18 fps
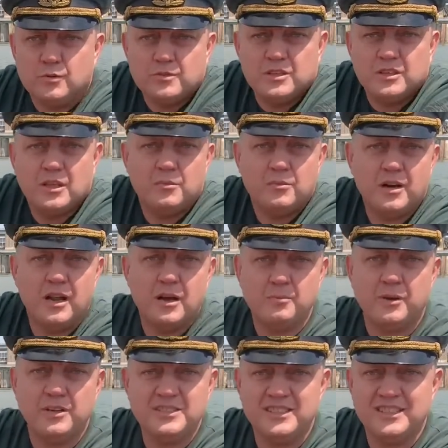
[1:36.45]
Мы всегда
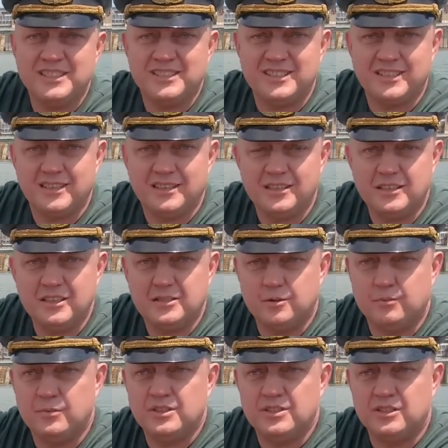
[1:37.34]
были оппозицией.
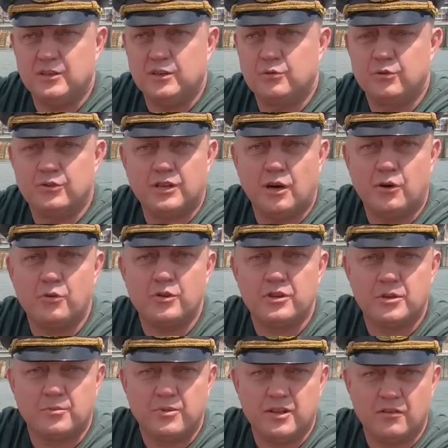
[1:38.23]
Если бы мы сделали хоть
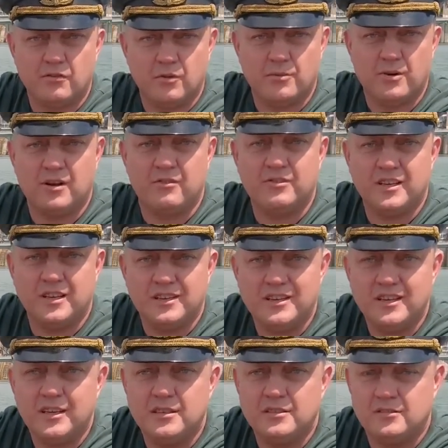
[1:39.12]
какое-то
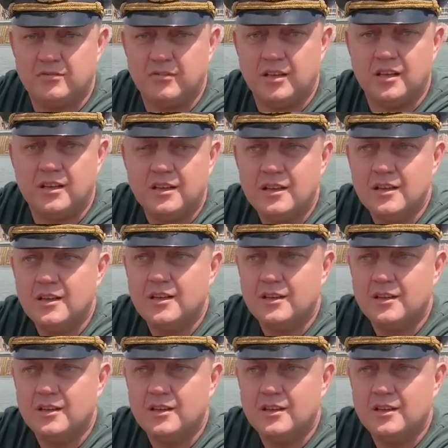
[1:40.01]
противоправное действие,